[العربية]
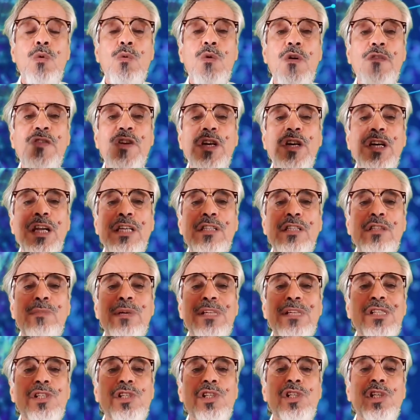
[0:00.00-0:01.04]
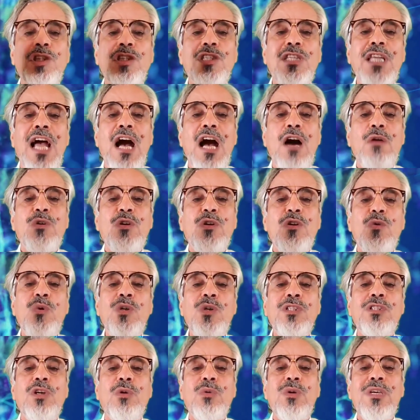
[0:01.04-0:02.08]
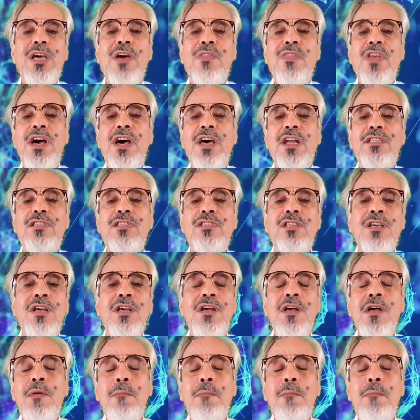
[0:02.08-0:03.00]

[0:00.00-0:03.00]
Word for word: وفكره مجلس التعاون الوحدويه ظهرت